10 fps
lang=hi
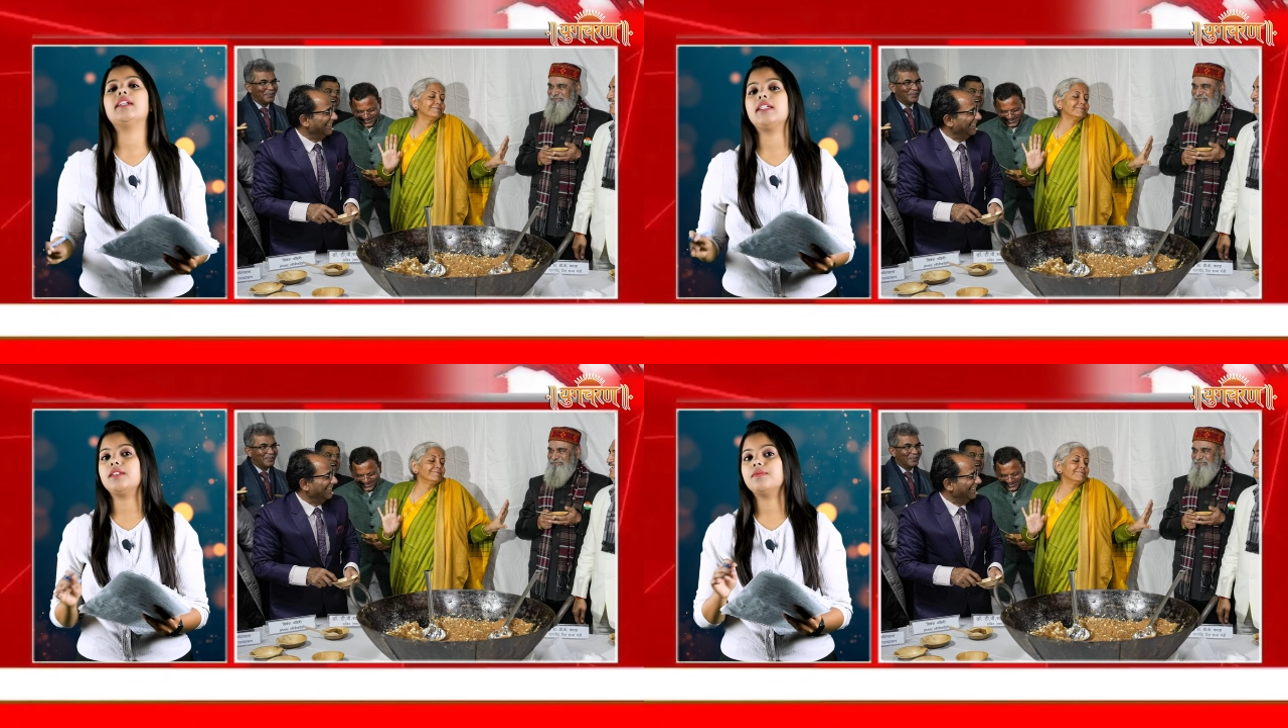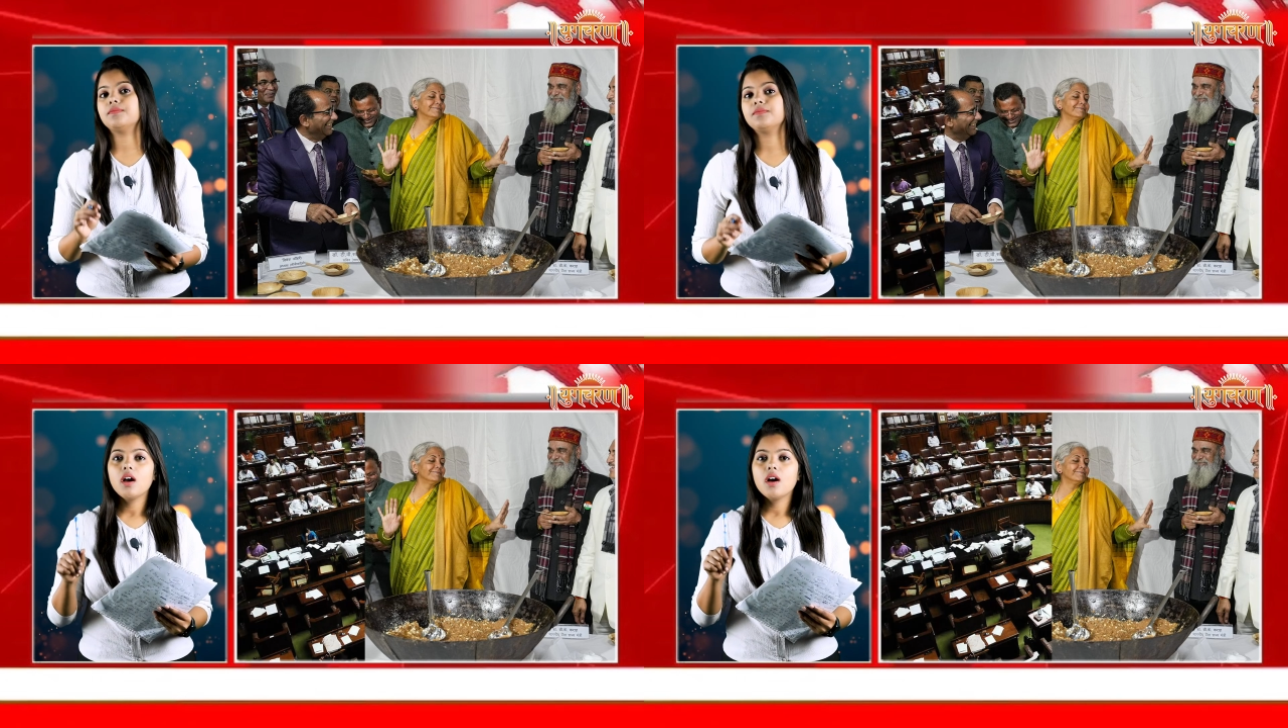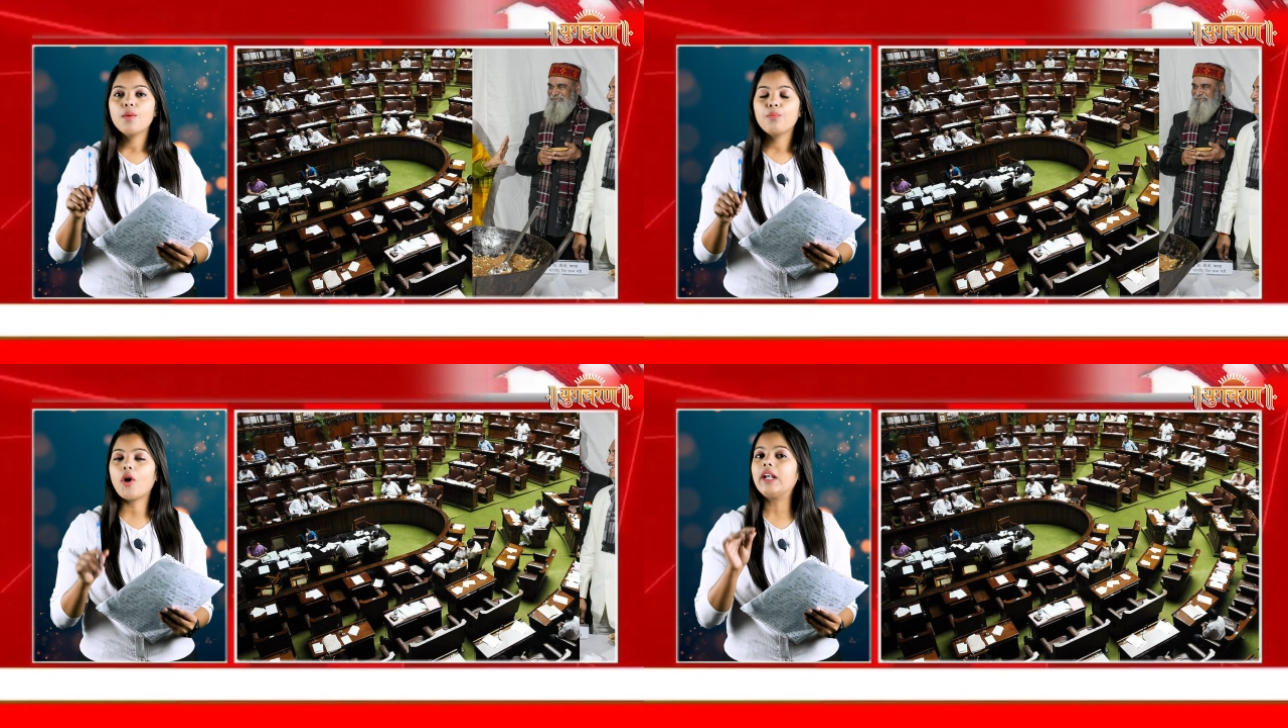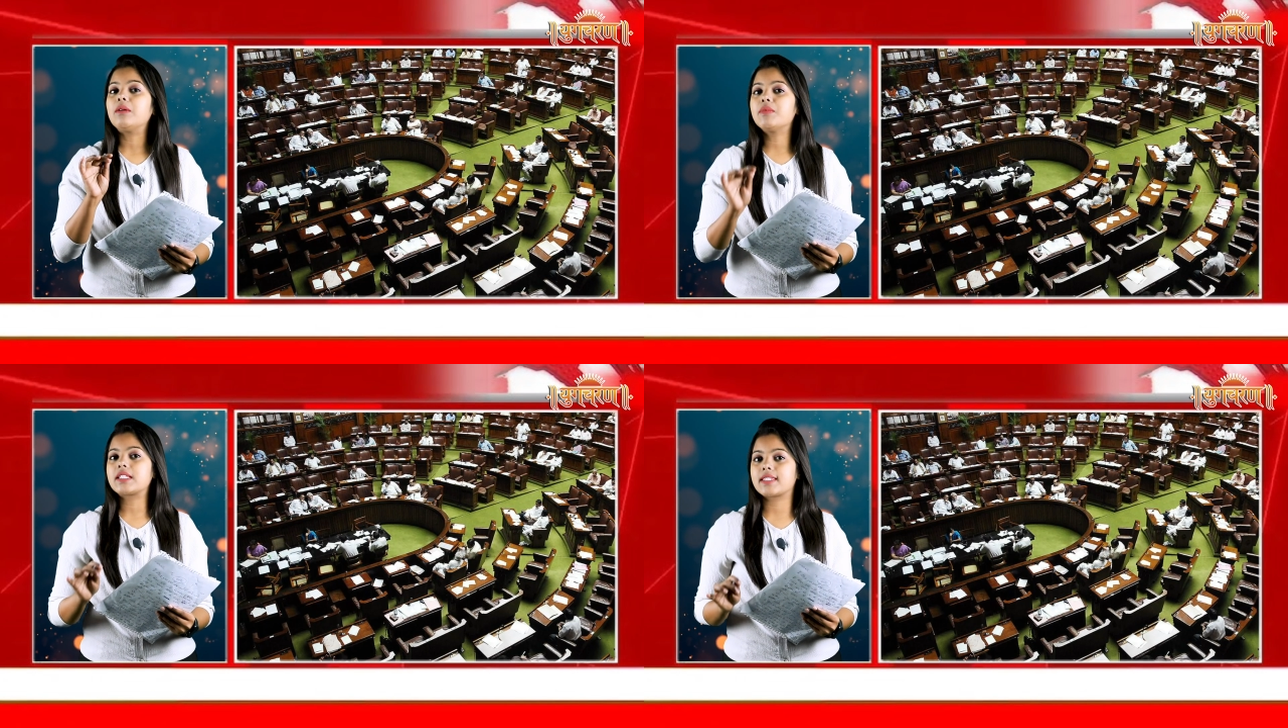गई पॉइंट
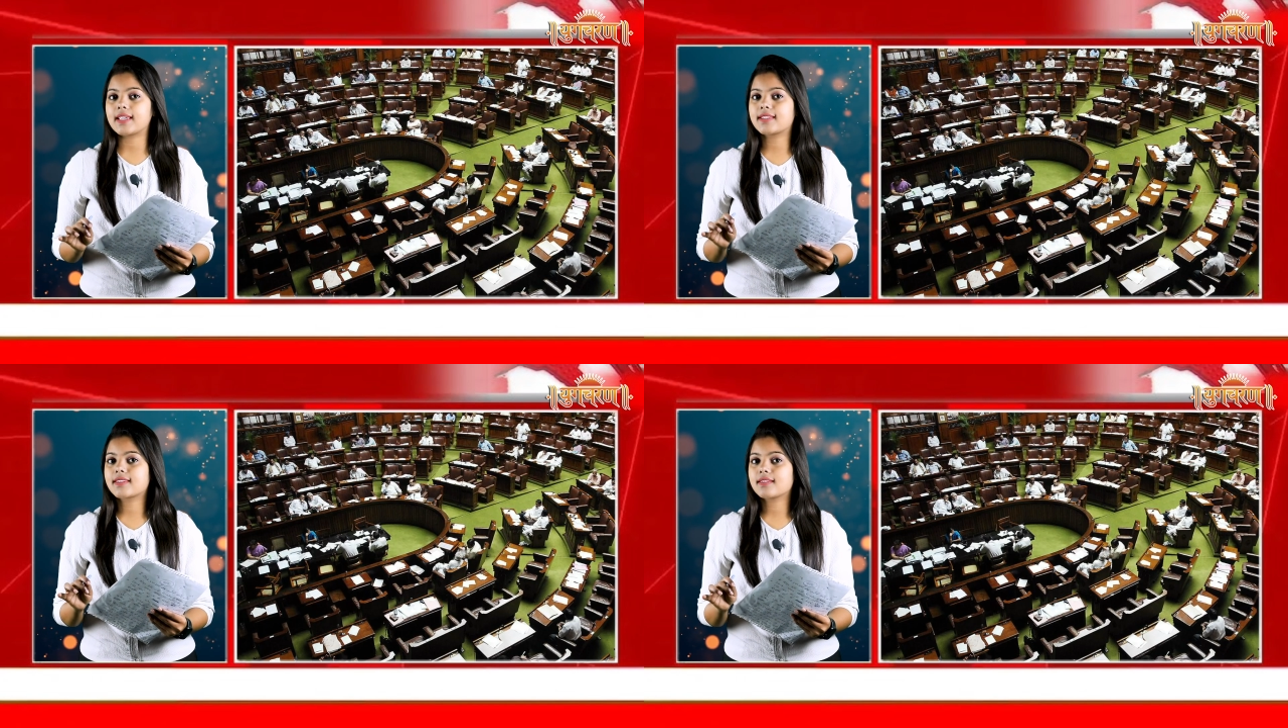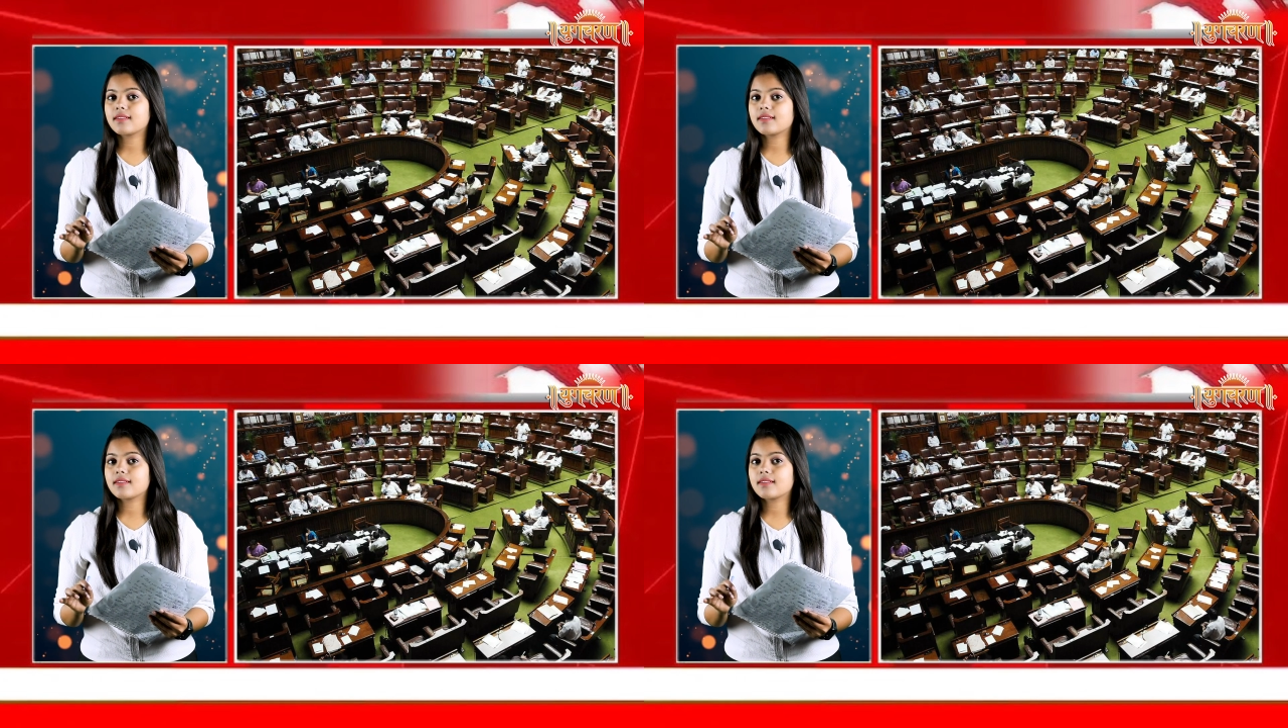नंबर सिक्स